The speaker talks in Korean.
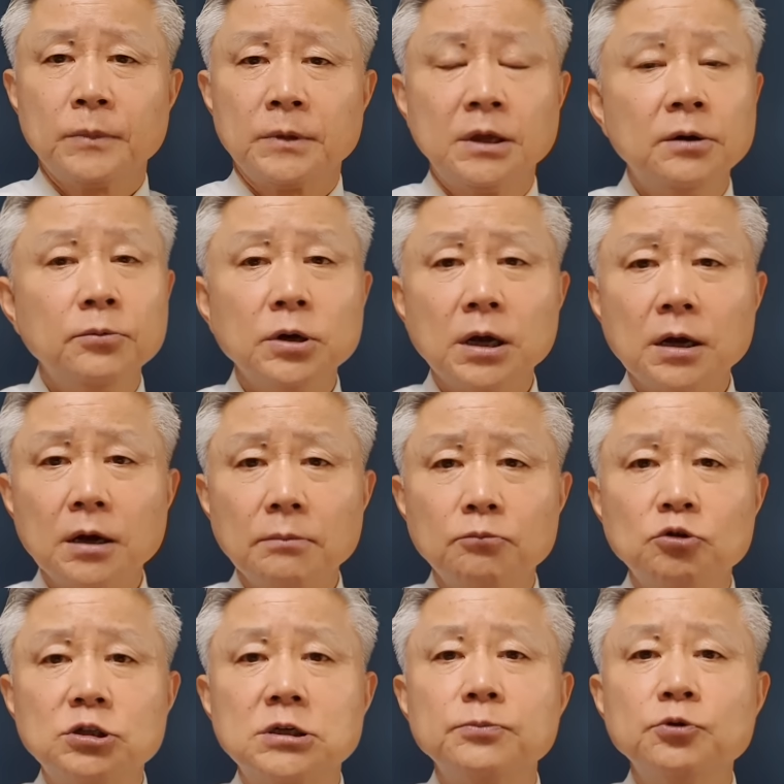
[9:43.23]
너무나
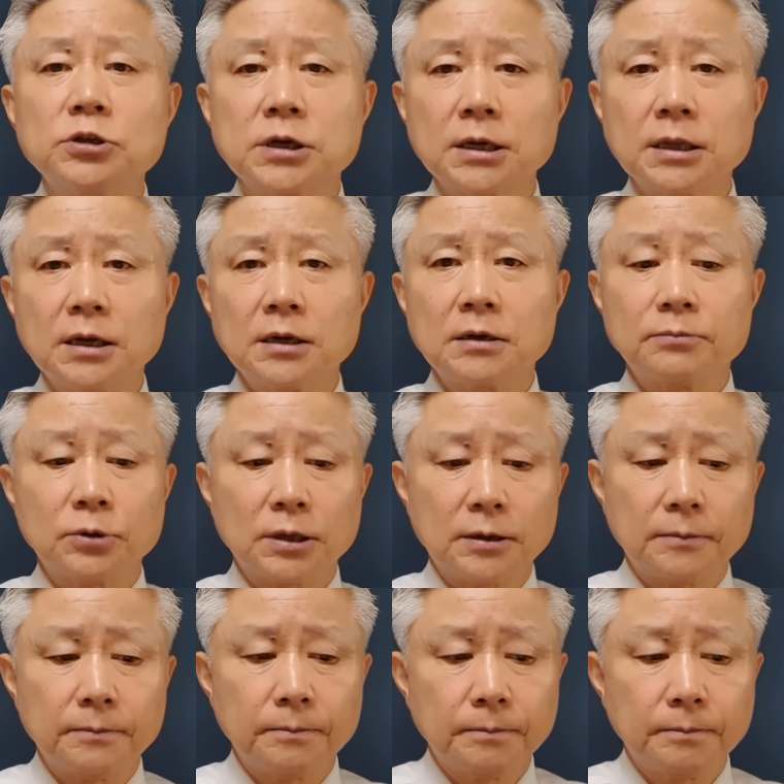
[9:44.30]
무시무시하다는 겁니다.